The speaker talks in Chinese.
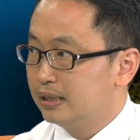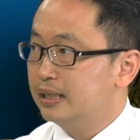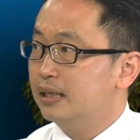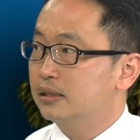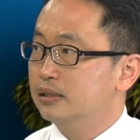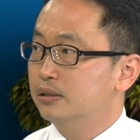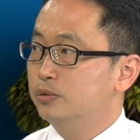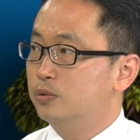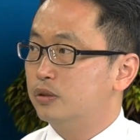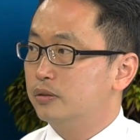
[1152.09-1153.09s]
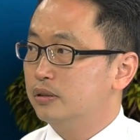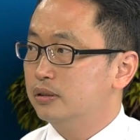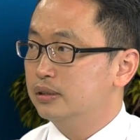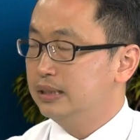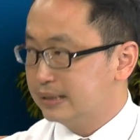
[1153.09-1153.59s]
那如果
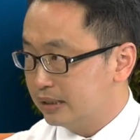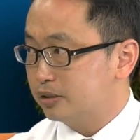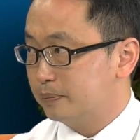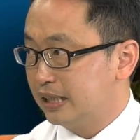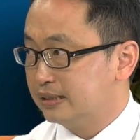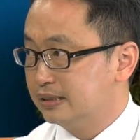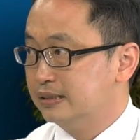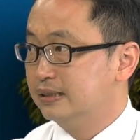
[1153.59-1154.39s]
第三种盘势，